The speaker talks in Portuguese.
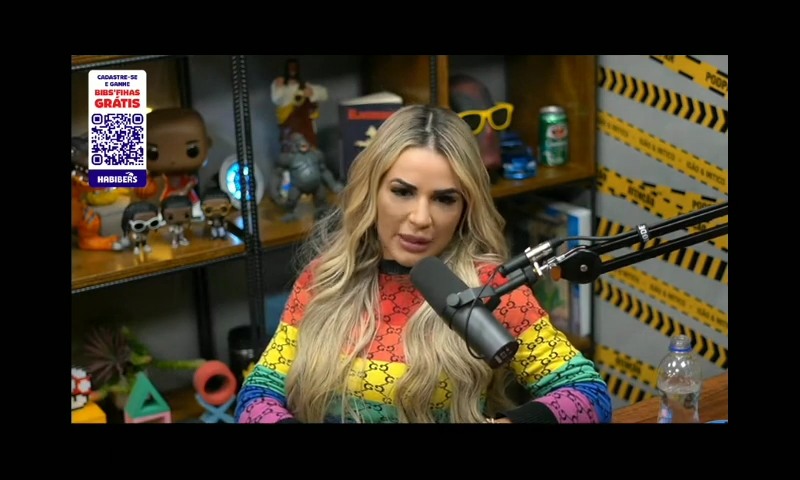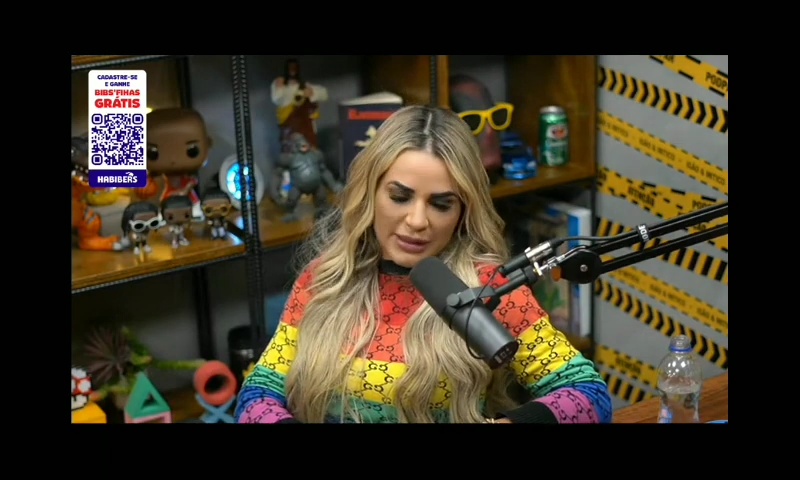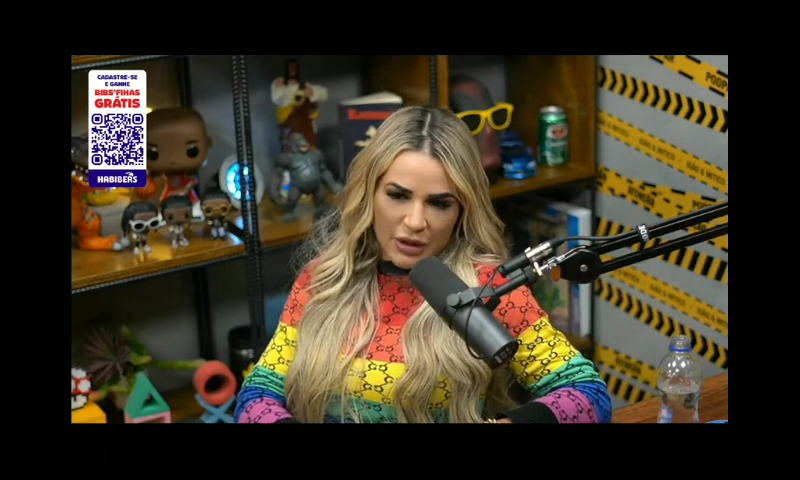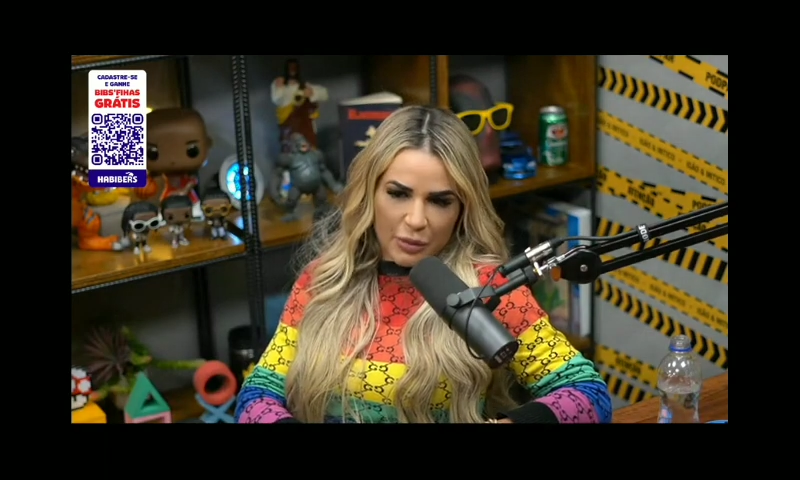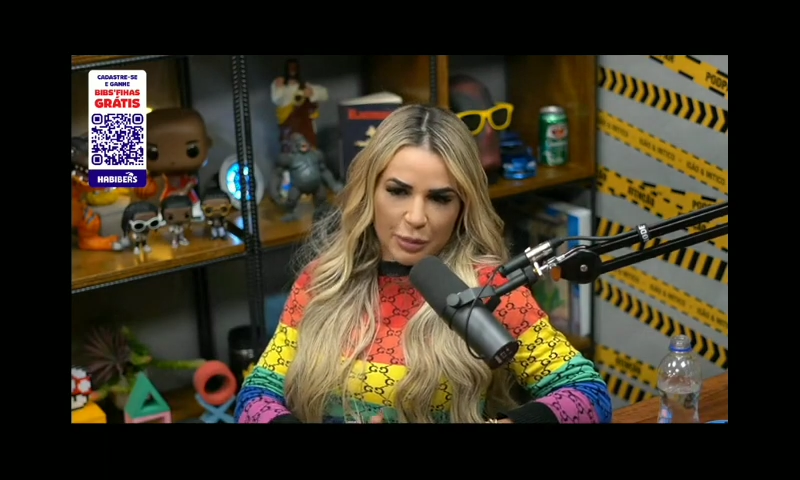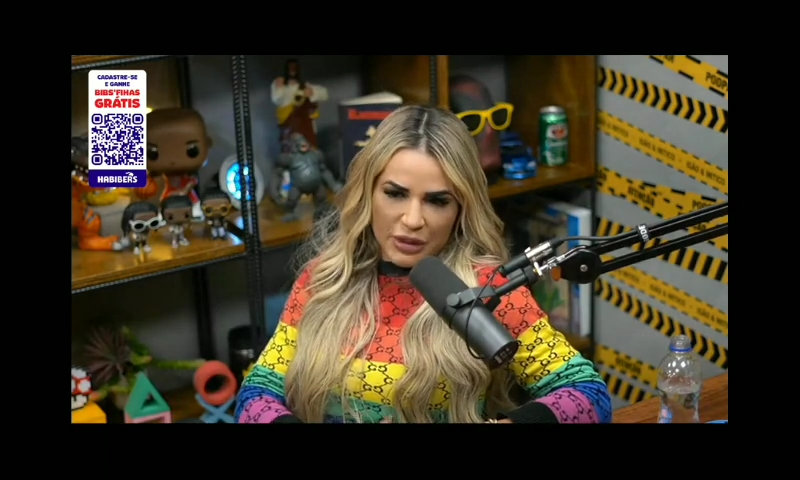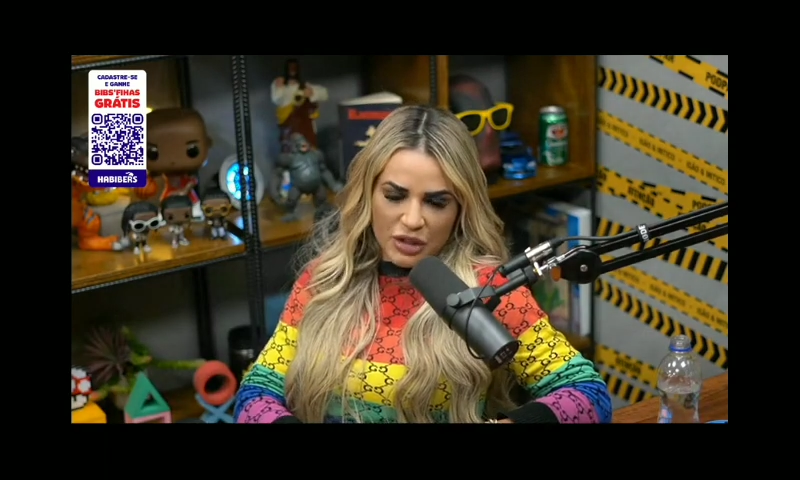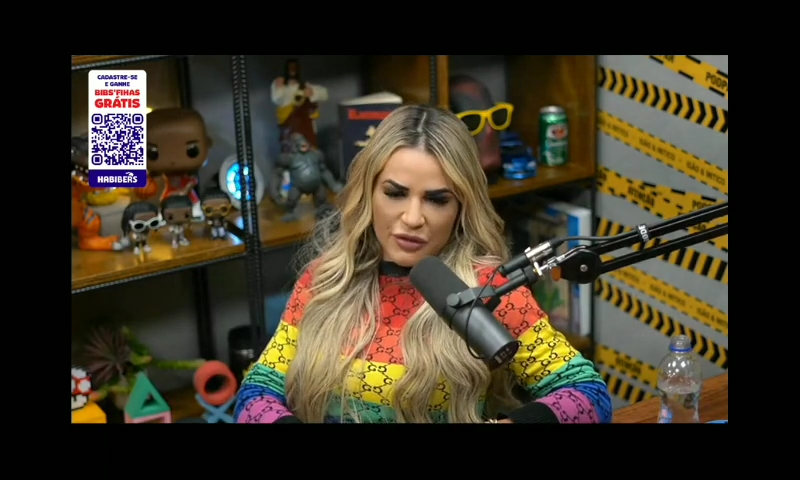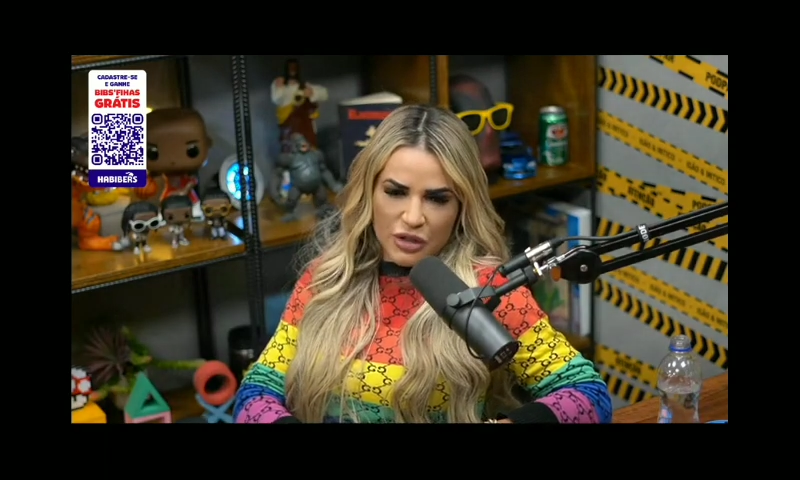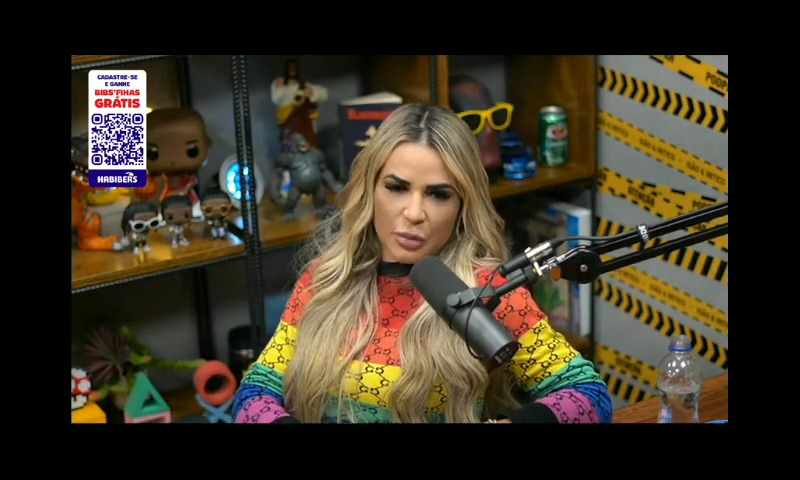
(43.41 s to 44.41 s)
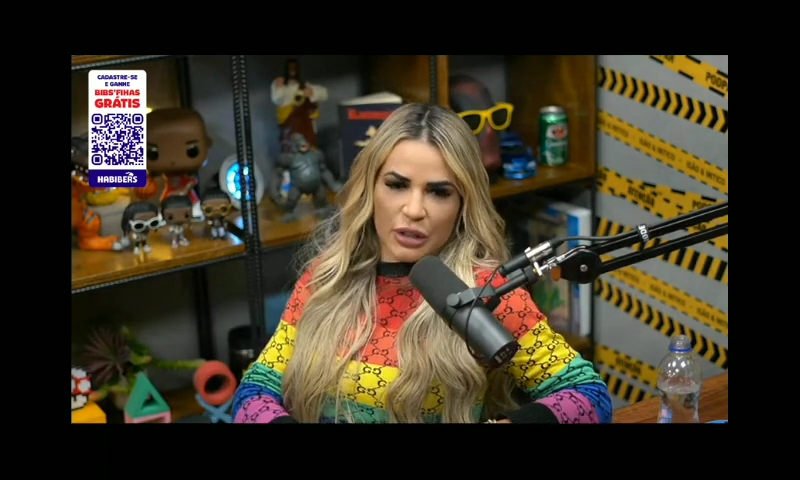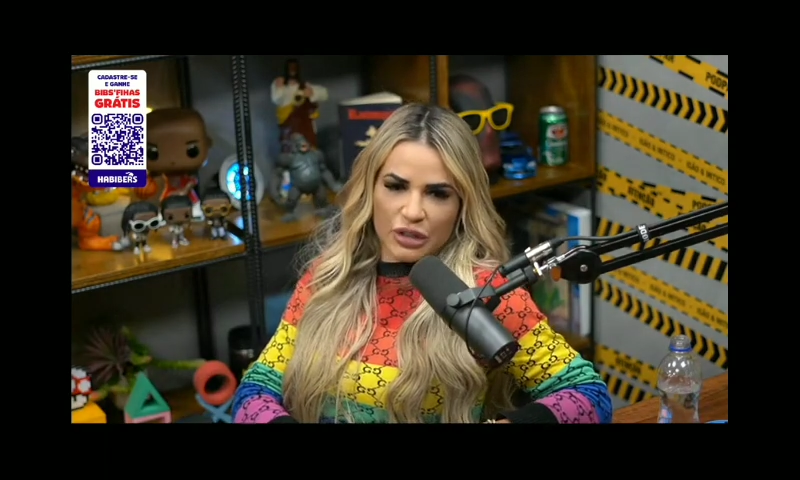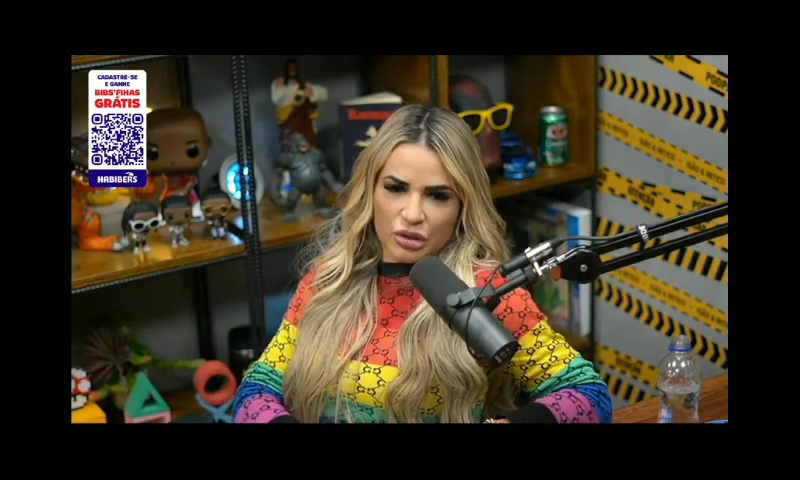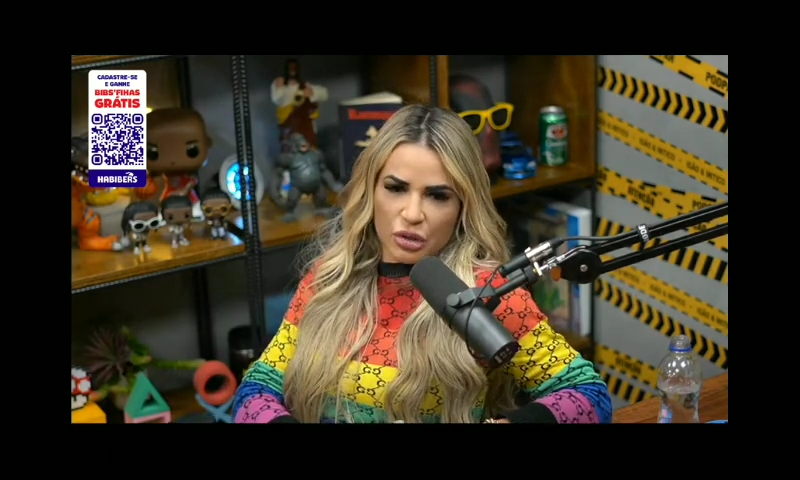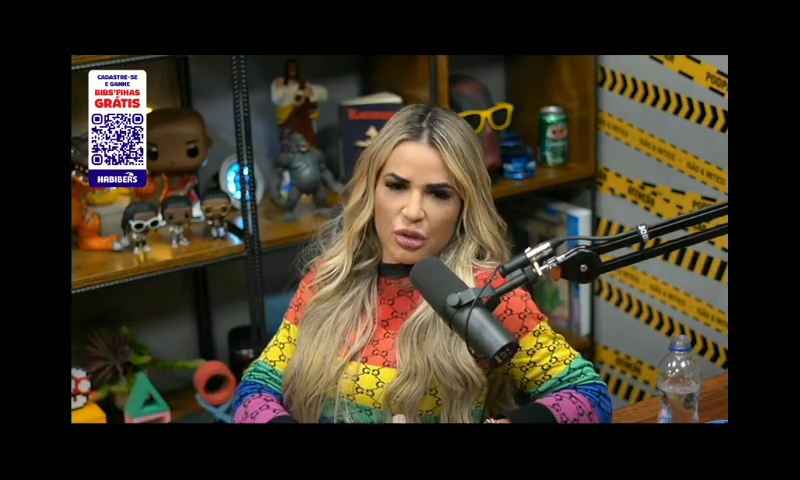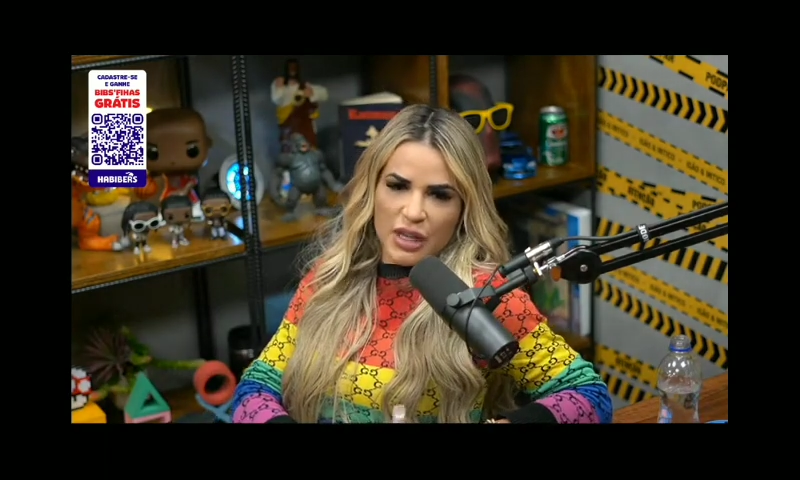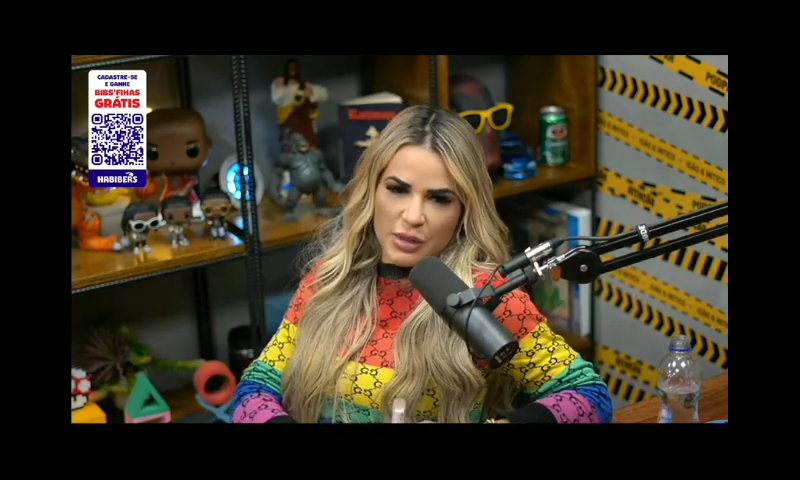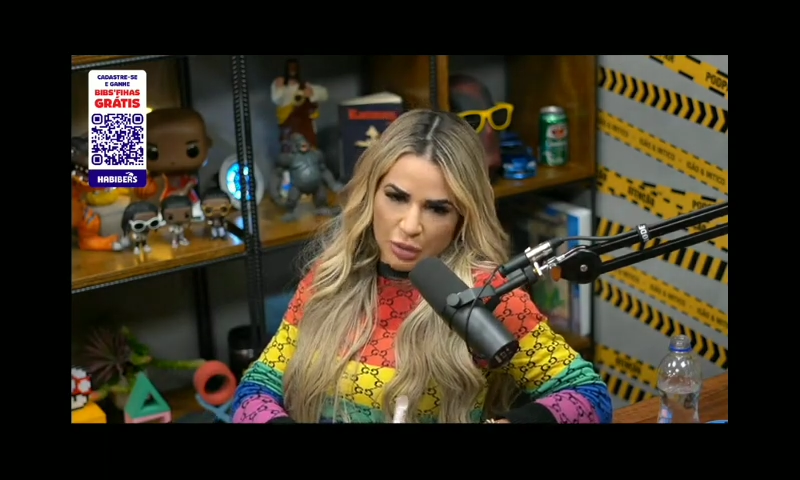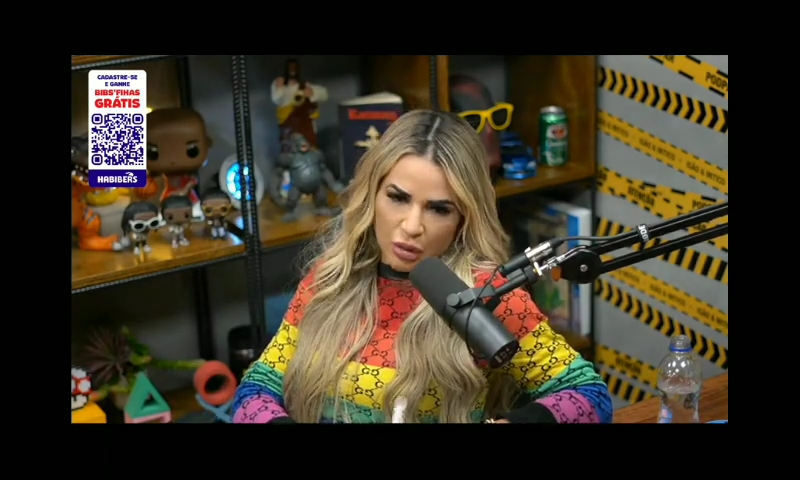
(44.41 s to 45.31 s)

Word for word: Mas é por isso que eu fiz o boletim de ocorrência,